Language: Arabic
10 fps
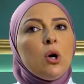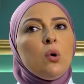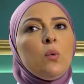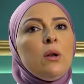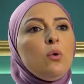
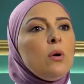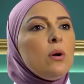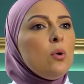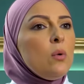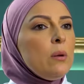هو
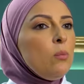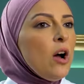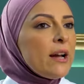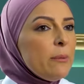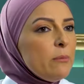هو
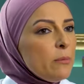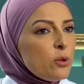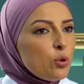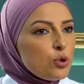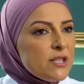المحجبات ما
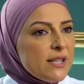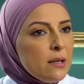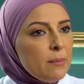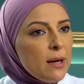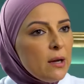بيروحوش
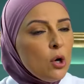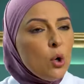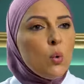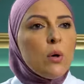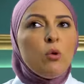سينما
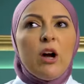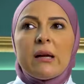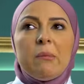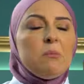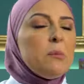هو
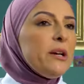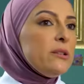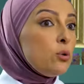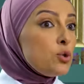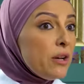المحجبات ما بيحضروش